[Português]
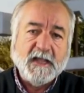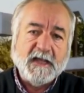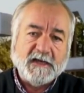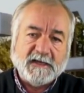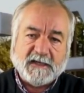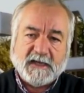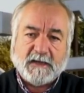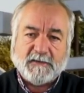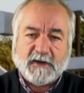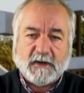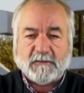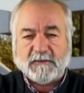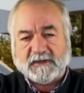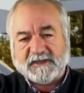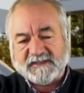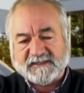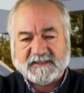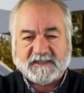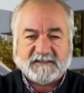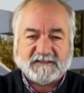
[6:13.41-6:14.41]
Não, não, quer
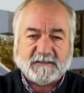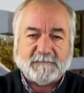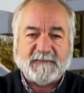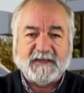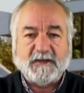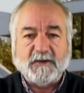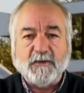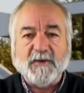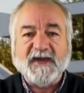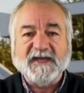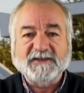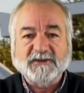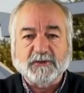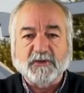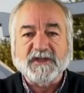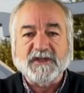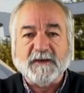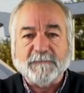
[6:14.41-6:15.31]
dizer, também não é toda